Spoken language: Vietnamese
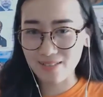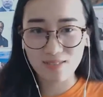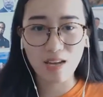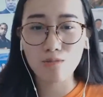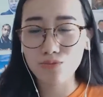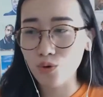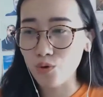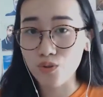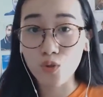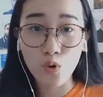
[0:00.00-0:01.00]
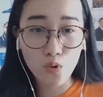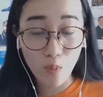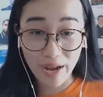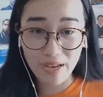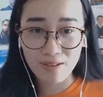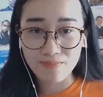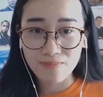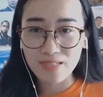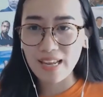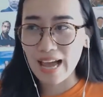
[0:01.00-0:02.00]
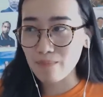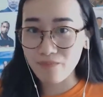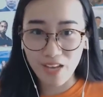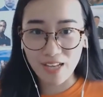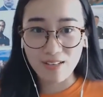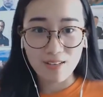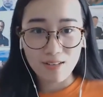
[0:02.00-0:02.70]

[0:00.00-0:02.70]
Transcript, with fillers: xong rồi tối quay đi làm về,